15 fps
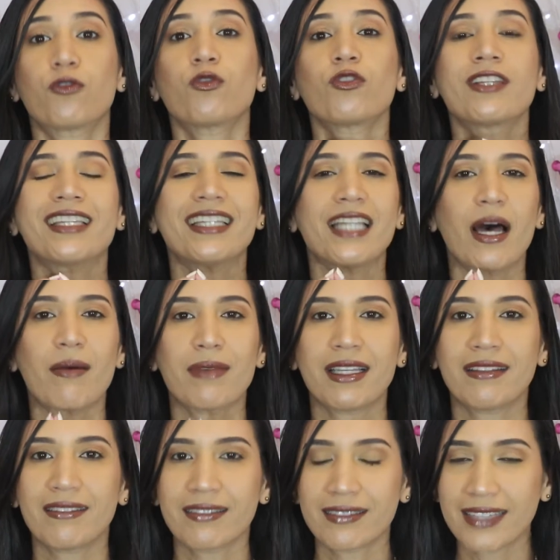
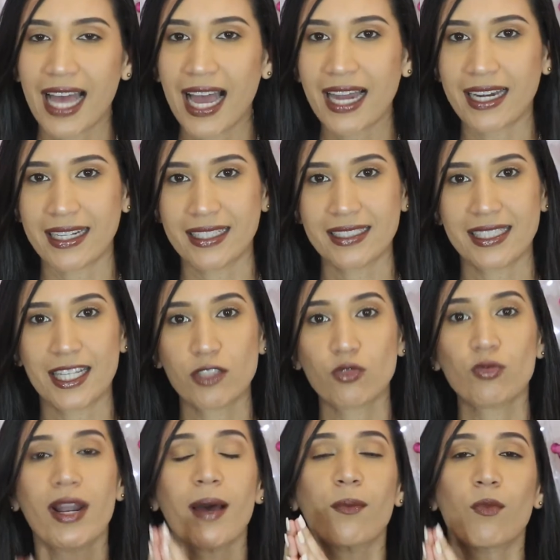fundamentales
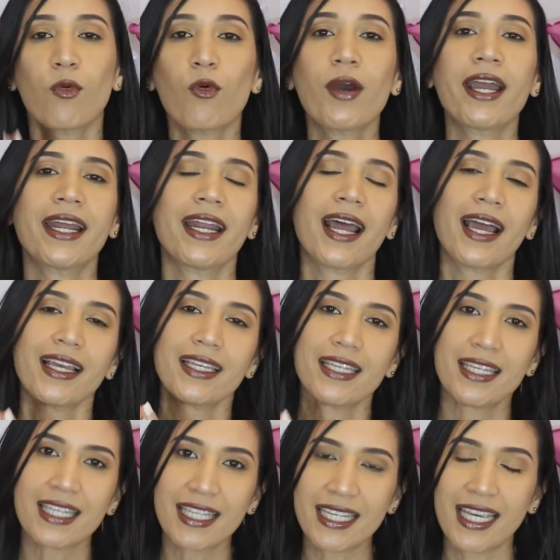es una buena
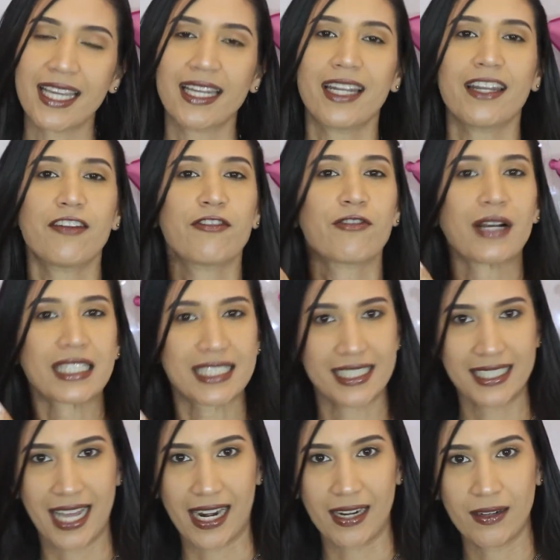higiene
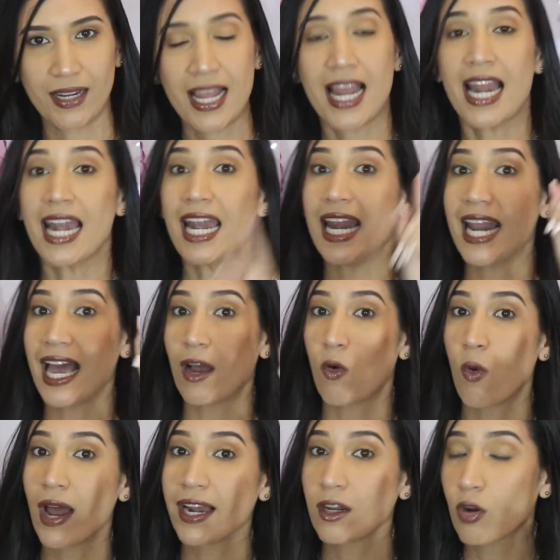facial, la
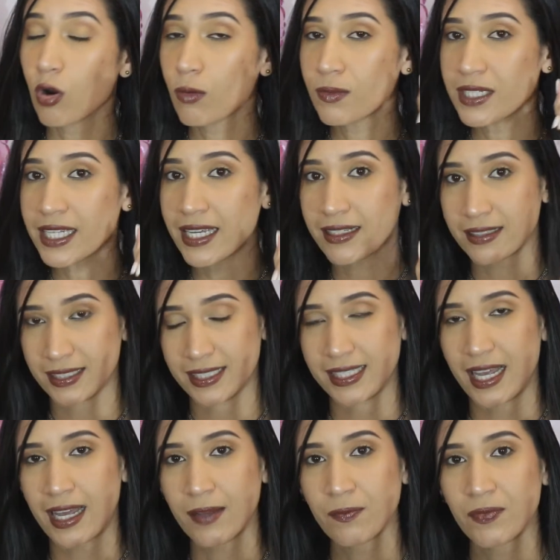cual
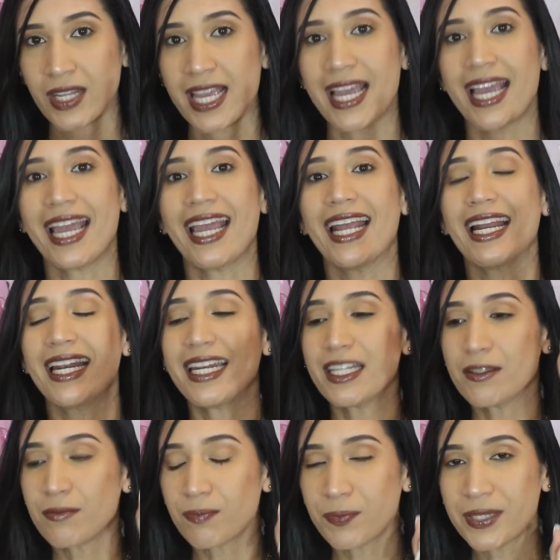comienza en
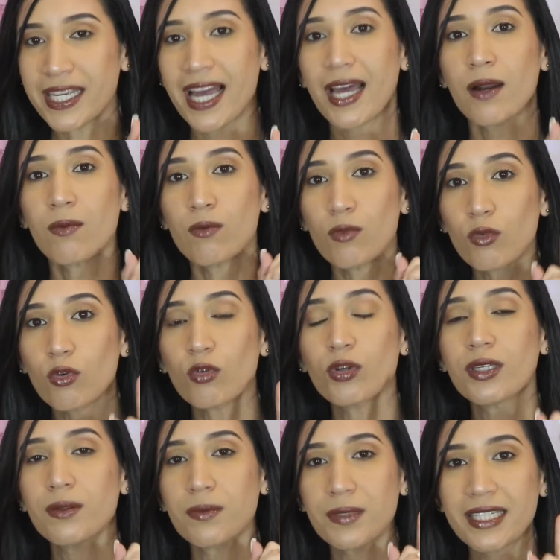limpiar
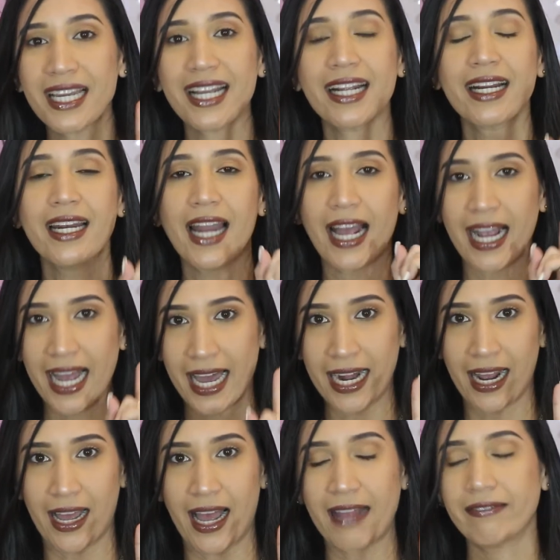muy bien la
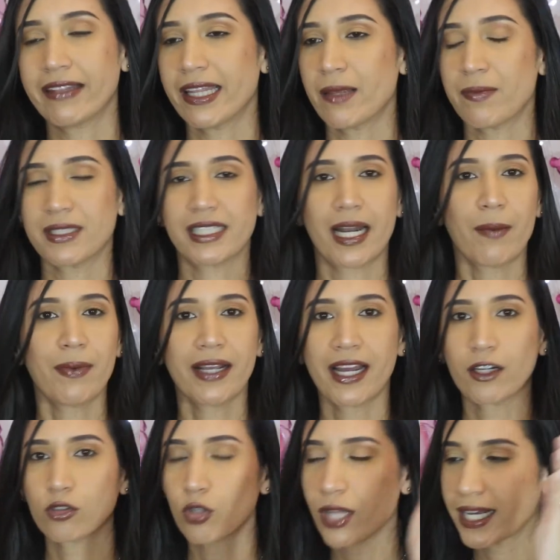cara antes de empezar a
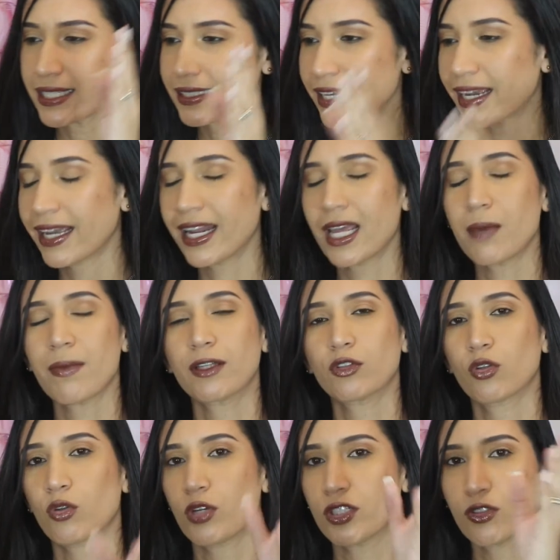aplicar todas esas
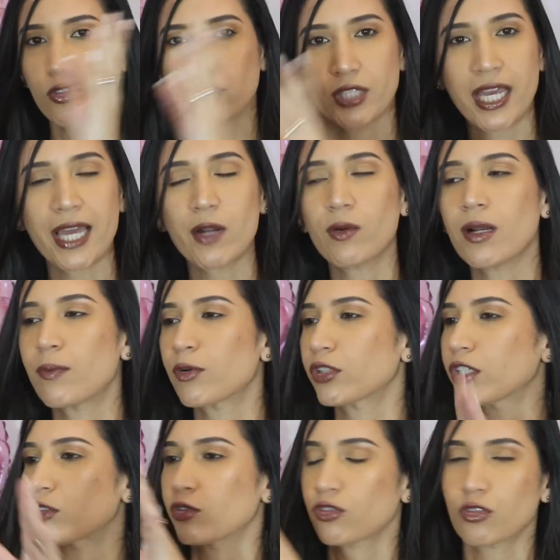cremas, todos esos serums, el
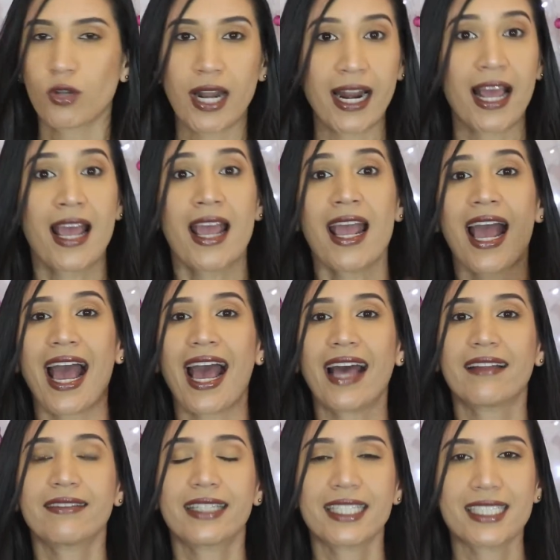protector solar.
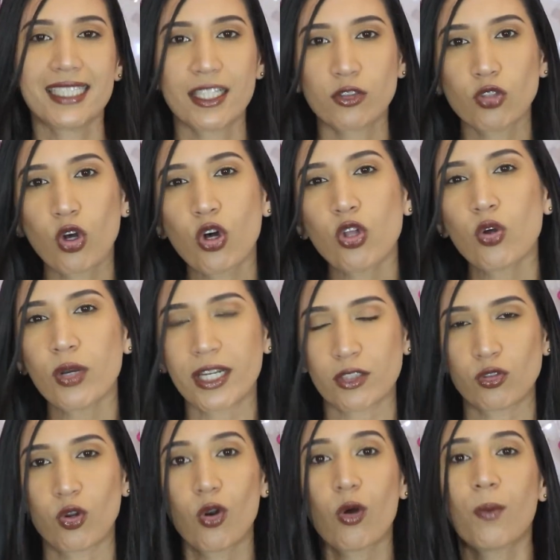Antes de todo
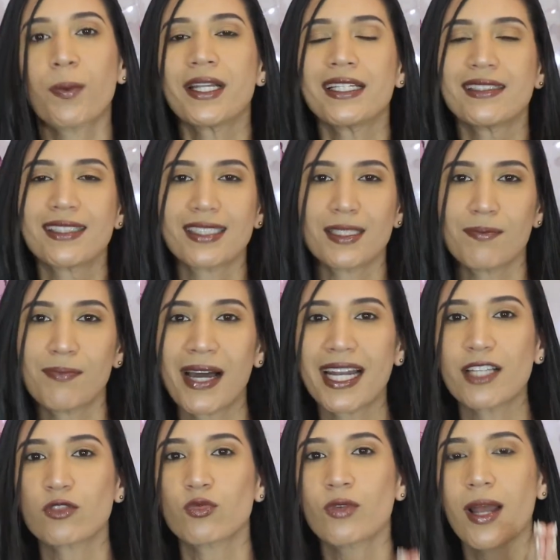eso, lo
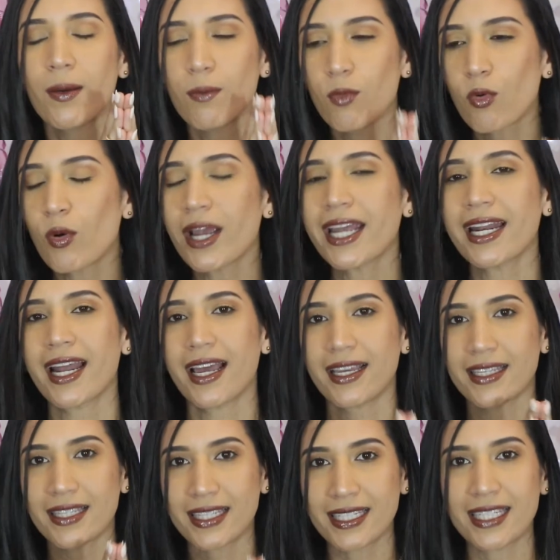principal es una buena
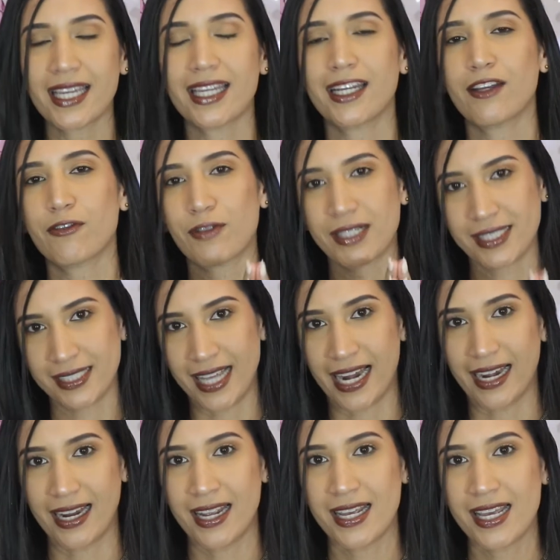higiene
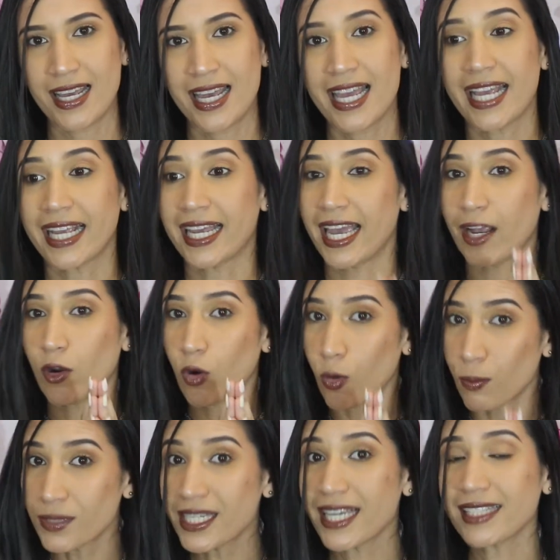facial que
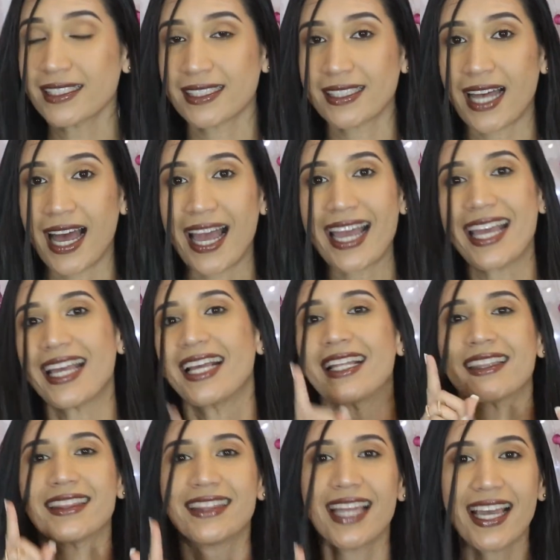comienza
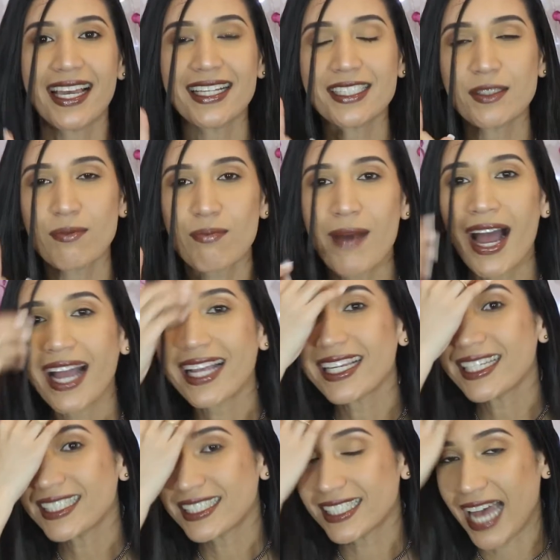en
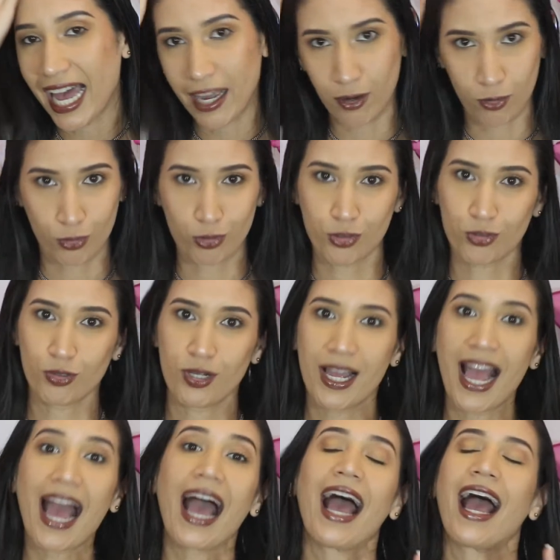desmaquillarnos.
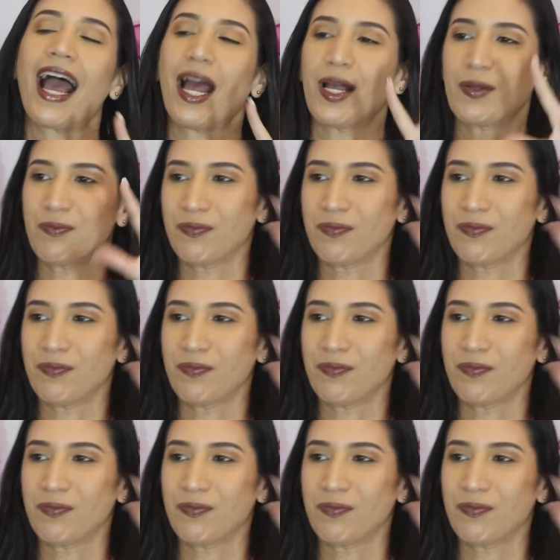Ajá.